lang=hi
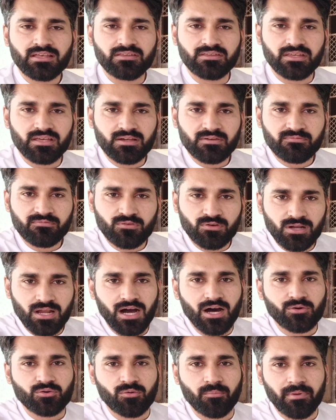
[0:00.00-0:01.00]
ये फुल
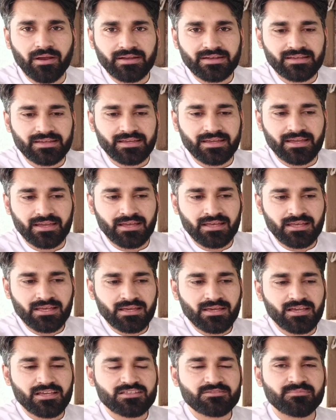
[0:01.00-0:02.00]
ऑटोमेटिक है
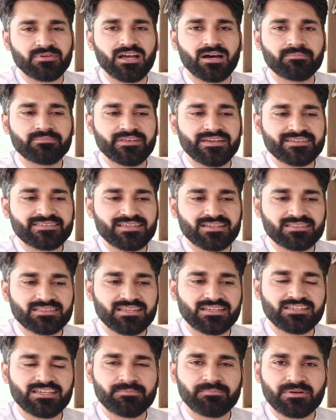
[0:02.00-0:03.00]
इसमें आप देख
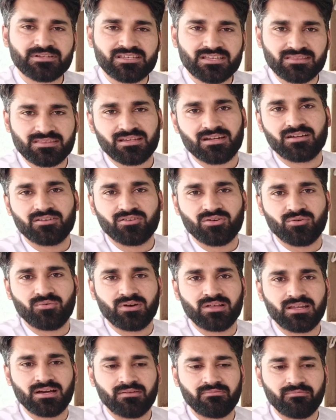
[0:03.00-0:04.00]
सकते हैं ये पचहत्तर अंडों
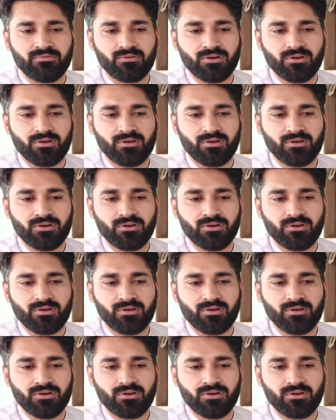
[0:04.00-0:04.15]
वाला